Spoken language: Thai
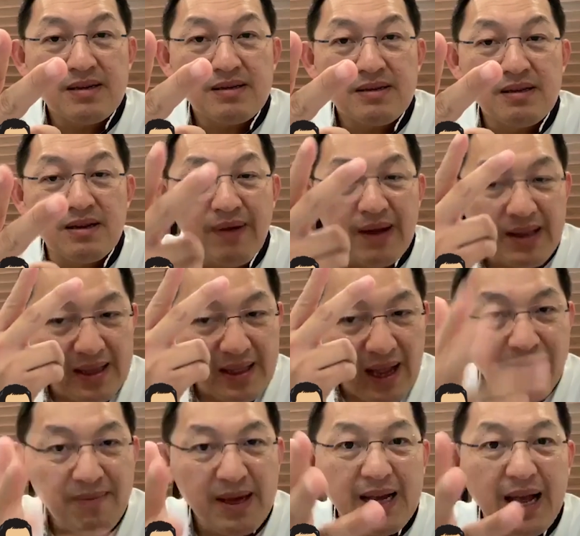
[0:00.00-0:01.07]
หรือว่า
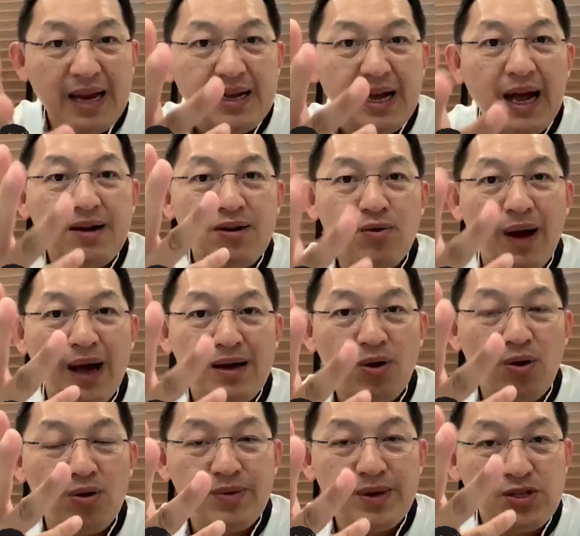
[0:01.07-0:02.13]
ทำให้การค้าระหว่างโล
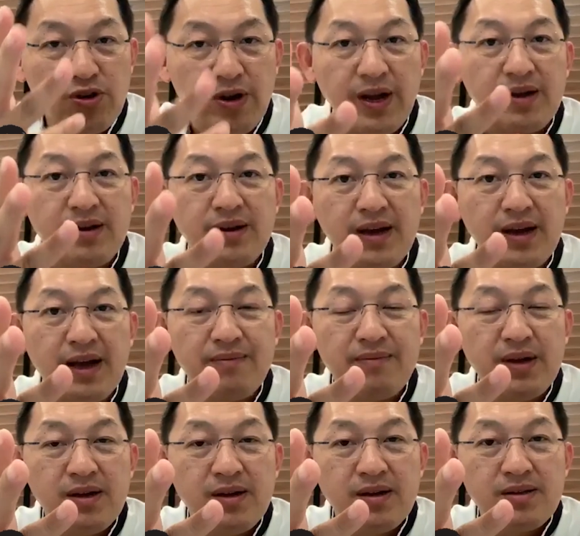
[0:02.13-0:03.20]
กหรือว่าเทรดเนี่ยนะครับ
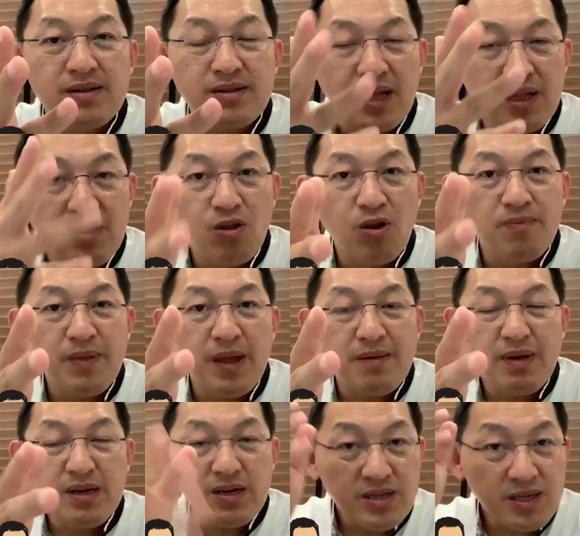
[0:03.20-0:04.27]
ติดลบเนี่ย
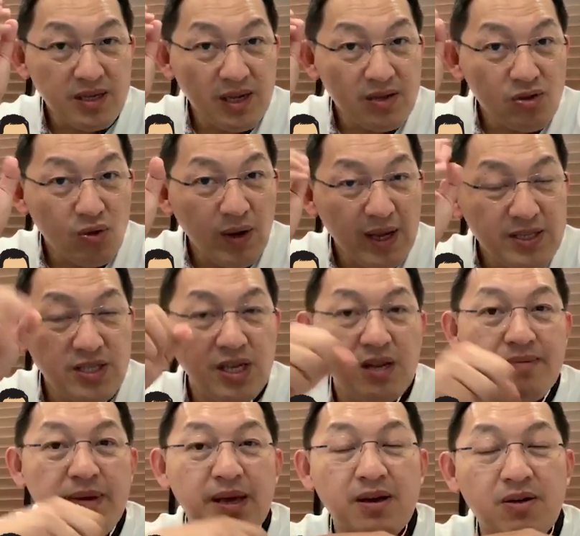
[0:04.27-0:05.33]
มันก็จะดึงตัวเลข
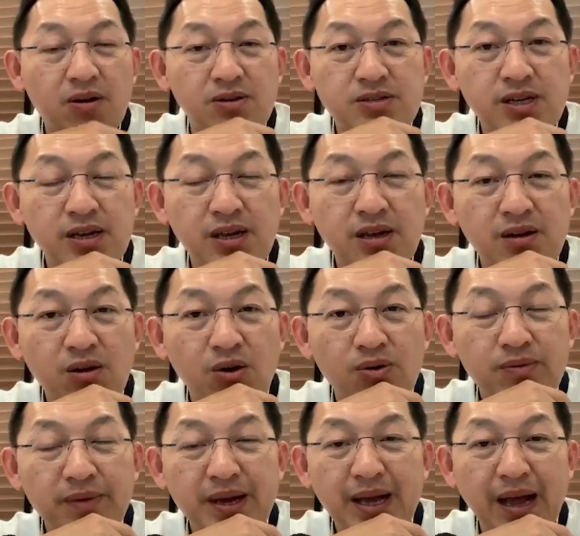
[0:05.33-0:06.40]
GDP ของเศรษฐกิจโลก
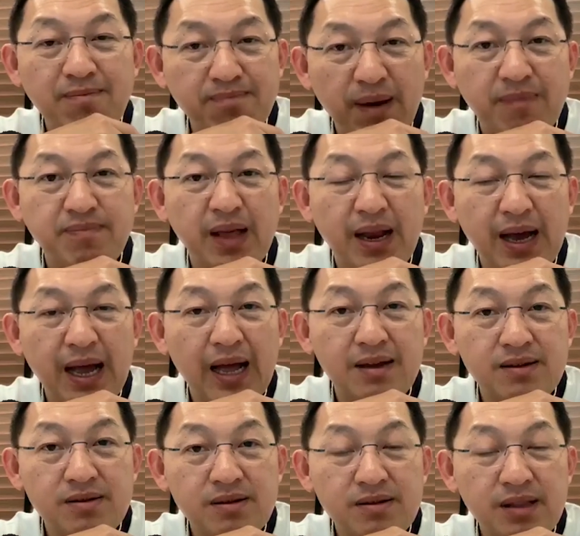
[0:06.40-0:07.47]
มีการปรับแต่ละครั้ง
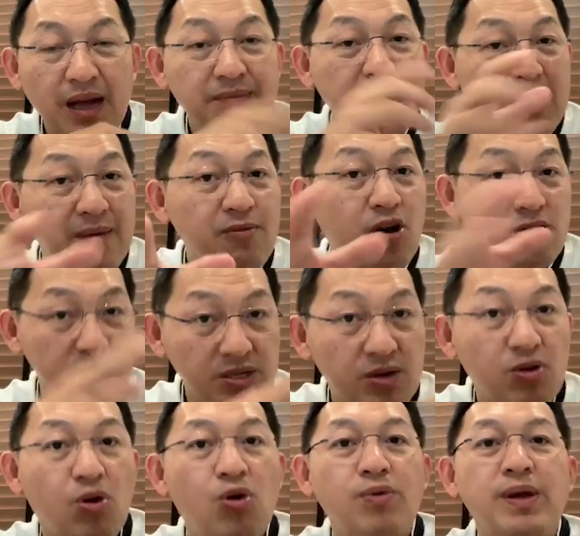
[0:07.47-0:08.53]
ถ้าไม่นับก่อนจะถึง
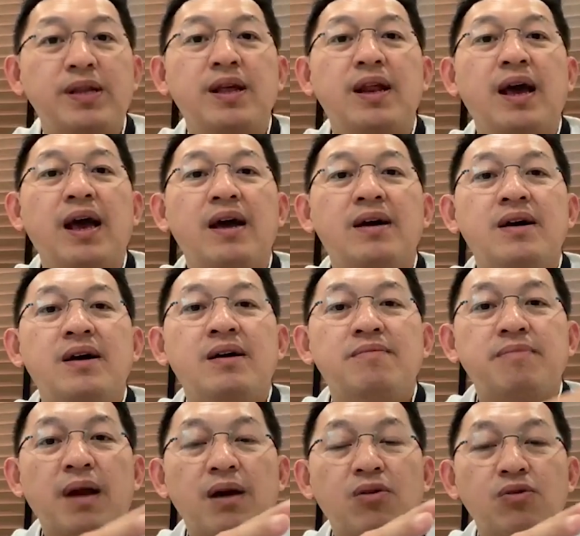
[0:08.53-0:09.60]
โควิดเนี่ยนะฮะ
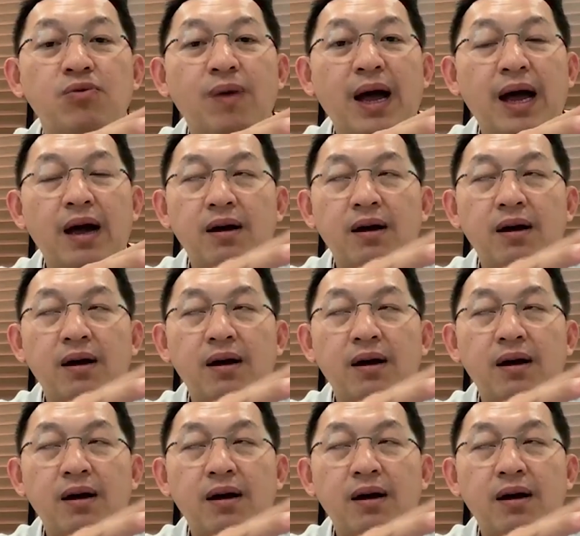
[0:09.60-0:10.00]
ปรากฏว่า